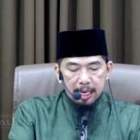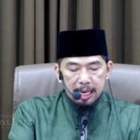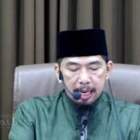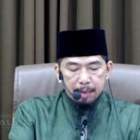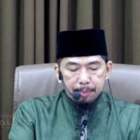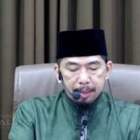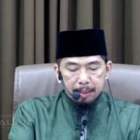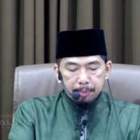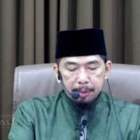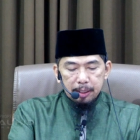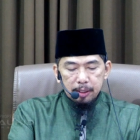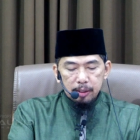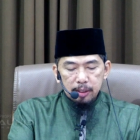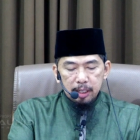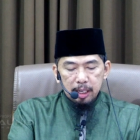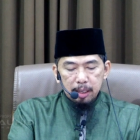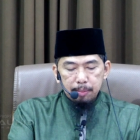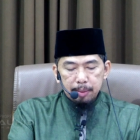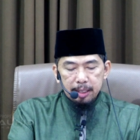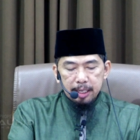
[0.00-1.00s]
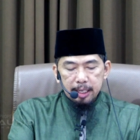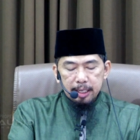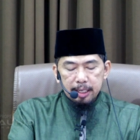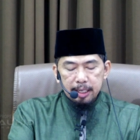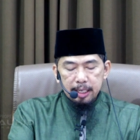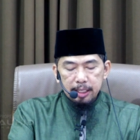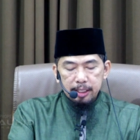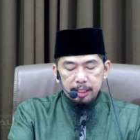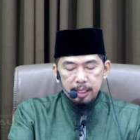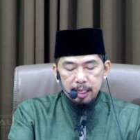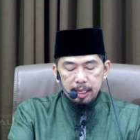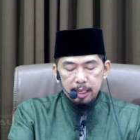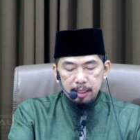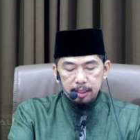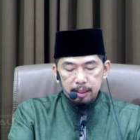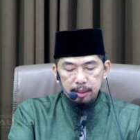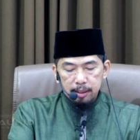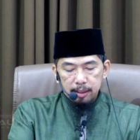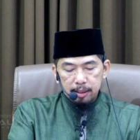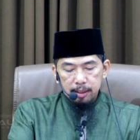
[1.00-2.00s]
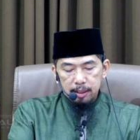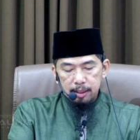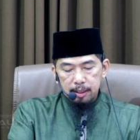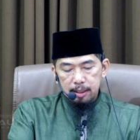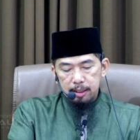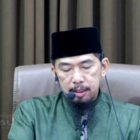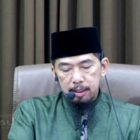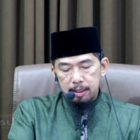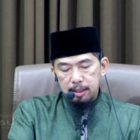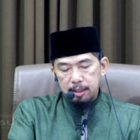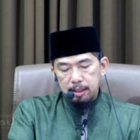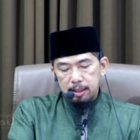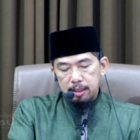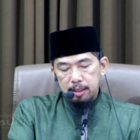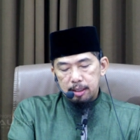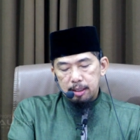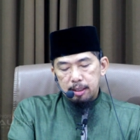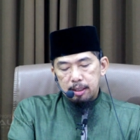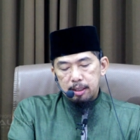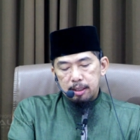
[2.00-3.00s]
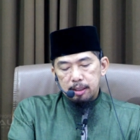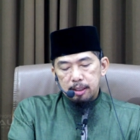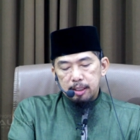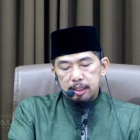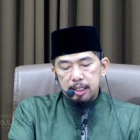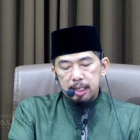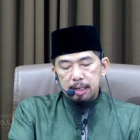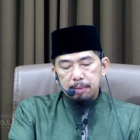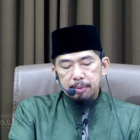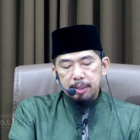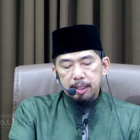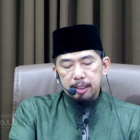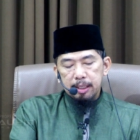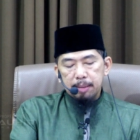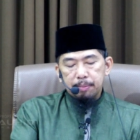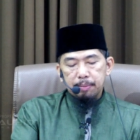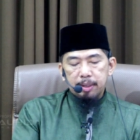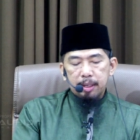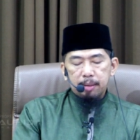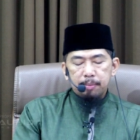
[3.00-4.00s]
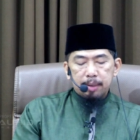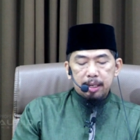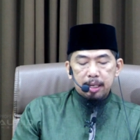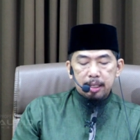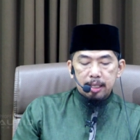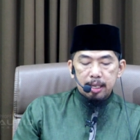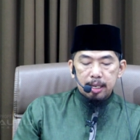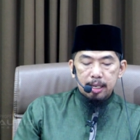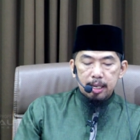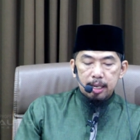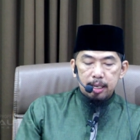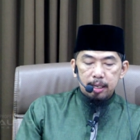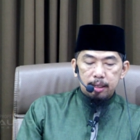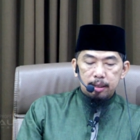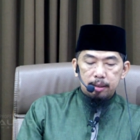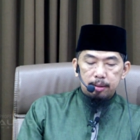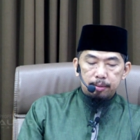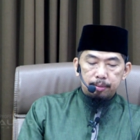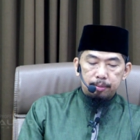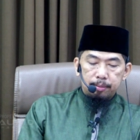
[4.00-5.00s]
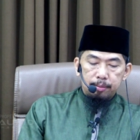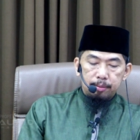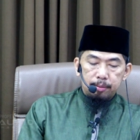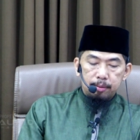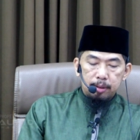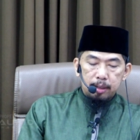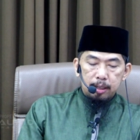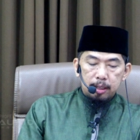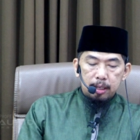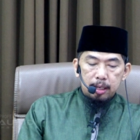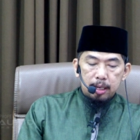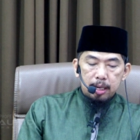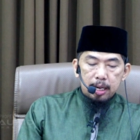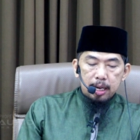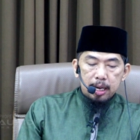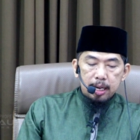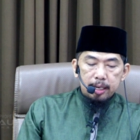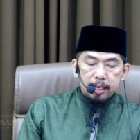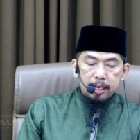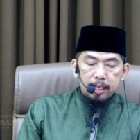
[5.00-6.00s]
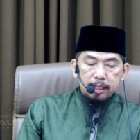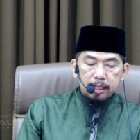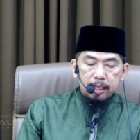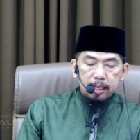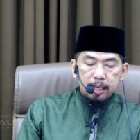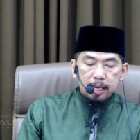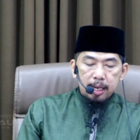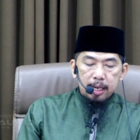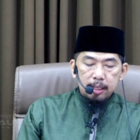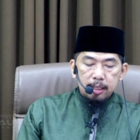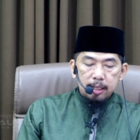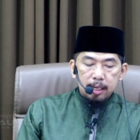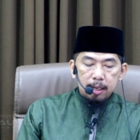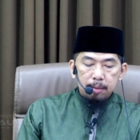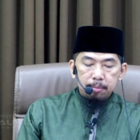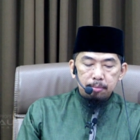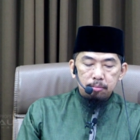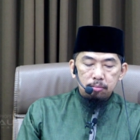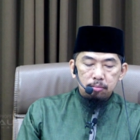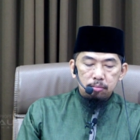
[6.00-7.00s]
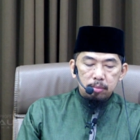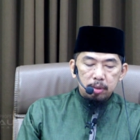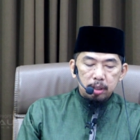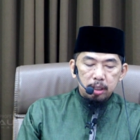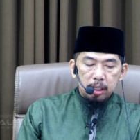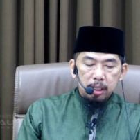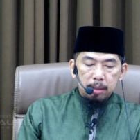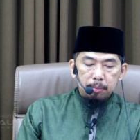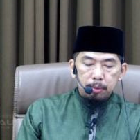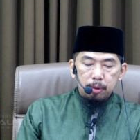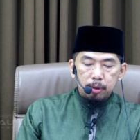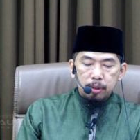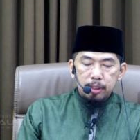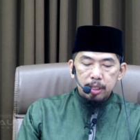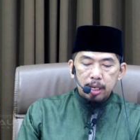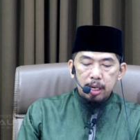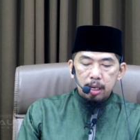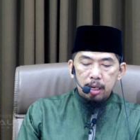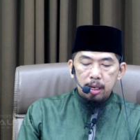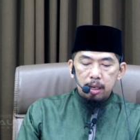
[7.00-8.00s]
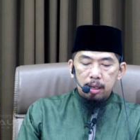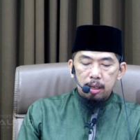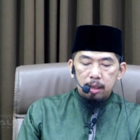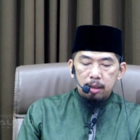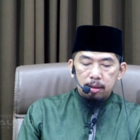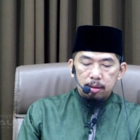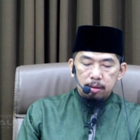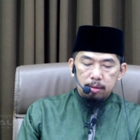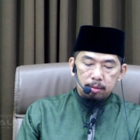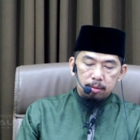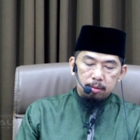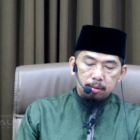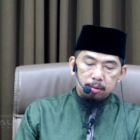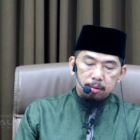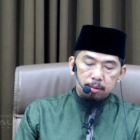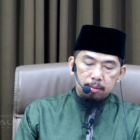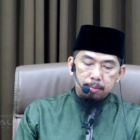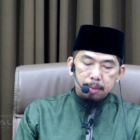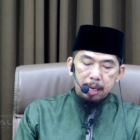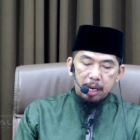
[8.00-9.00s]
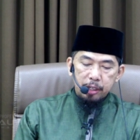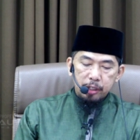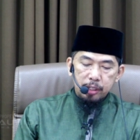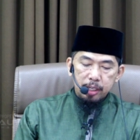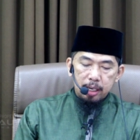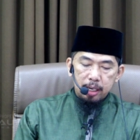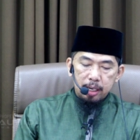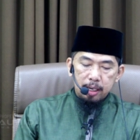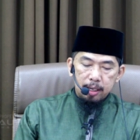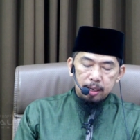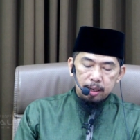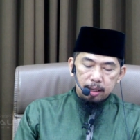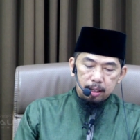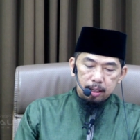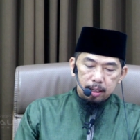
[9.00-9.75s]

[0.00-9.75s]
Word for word: Ahmad bin Sulaiman An-Najjad di dalam kitabnya mengatakan Haddatsana Aslam ibnu Sahal Bahshal